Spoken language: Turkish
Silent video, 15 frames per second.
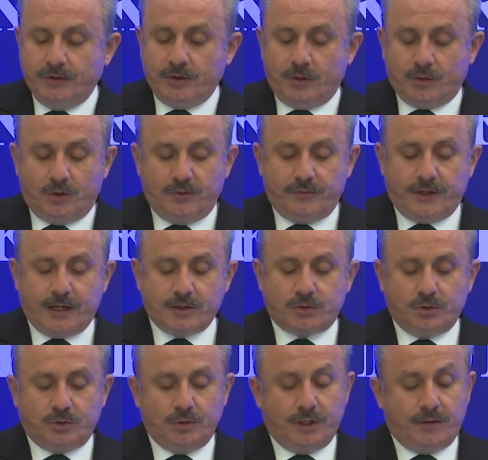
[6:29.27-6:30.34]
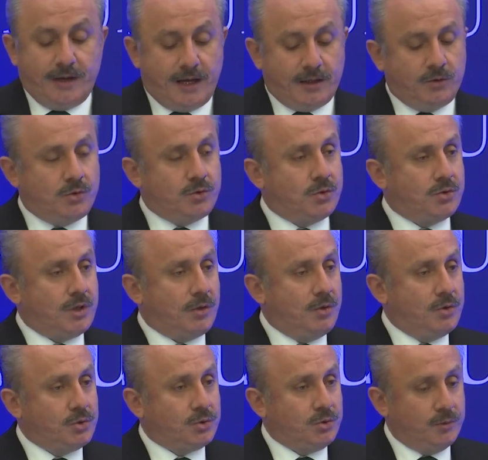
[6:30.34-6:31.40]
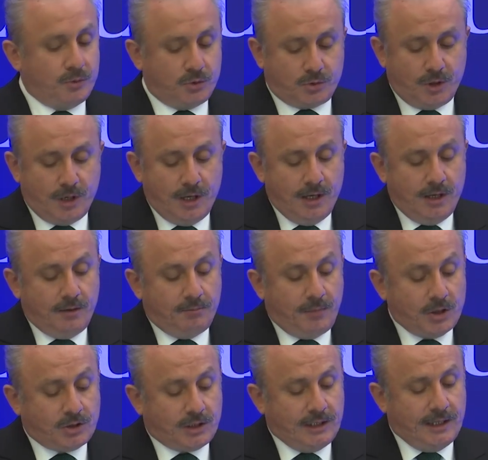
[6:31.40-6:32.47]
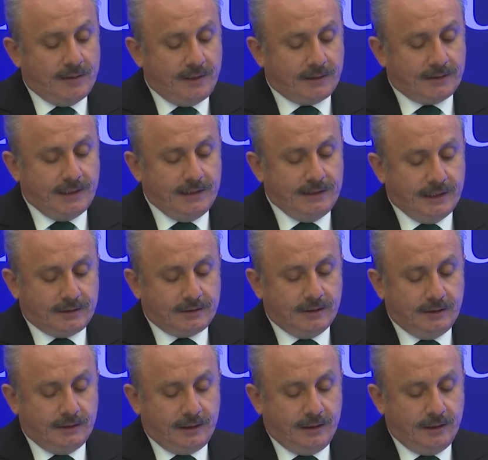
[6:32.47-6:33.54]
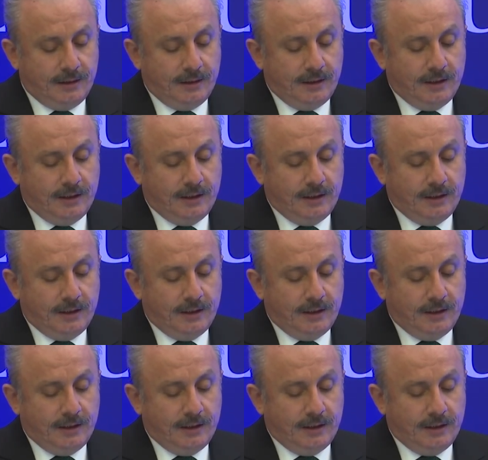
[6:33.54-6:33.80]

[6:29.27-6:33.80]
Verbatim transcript: video konferans yoluyla veya yüz yüze görüştüğümüz başka devletlerin yetkilileri